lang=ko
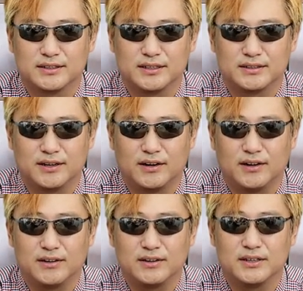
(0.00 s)

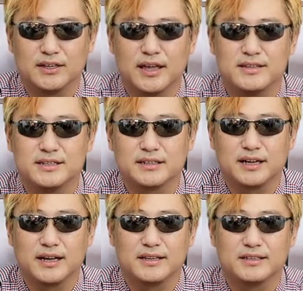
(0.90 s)
그래서 이
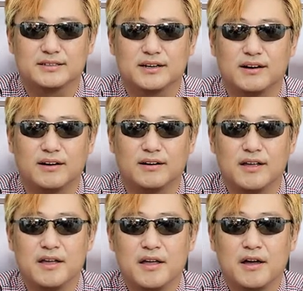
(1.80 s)
엔젝터에 대해서
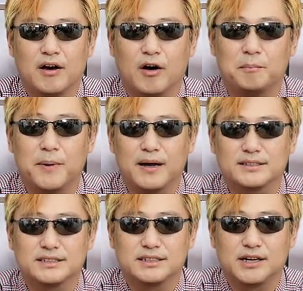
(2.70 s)

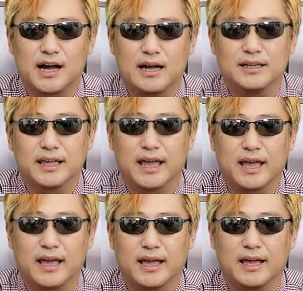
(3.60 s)
언박싱과
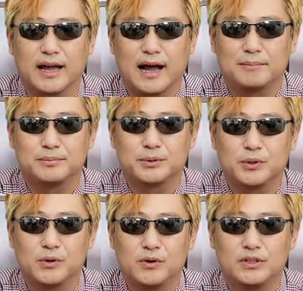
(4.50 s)
함께
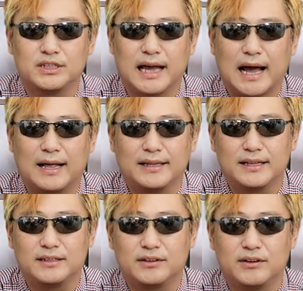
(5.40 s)
앞으로 이
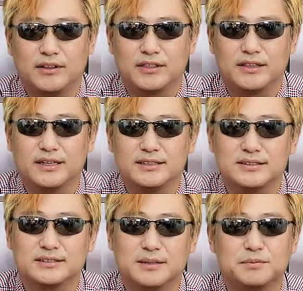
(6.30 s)
안에 들어있는
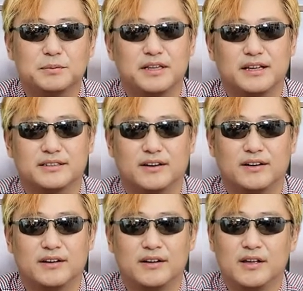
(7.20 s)
제품에 대해서
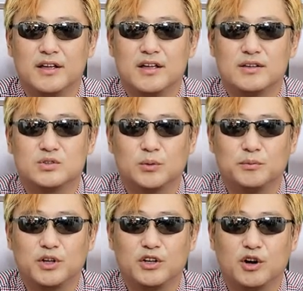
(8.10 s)

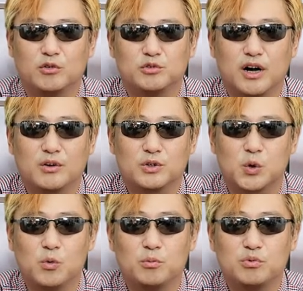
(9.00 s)
좀 더 연구하고
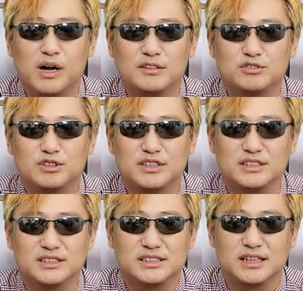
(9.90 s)
공부할 수
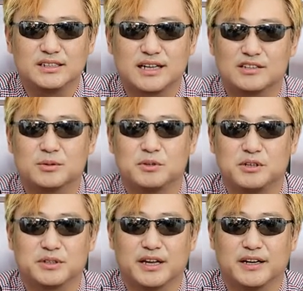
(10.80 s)
있는 시간을
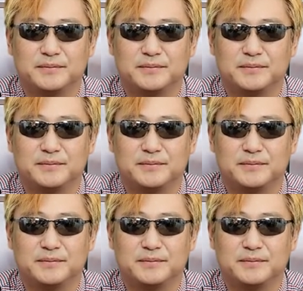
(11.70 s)
가져보려고 해요.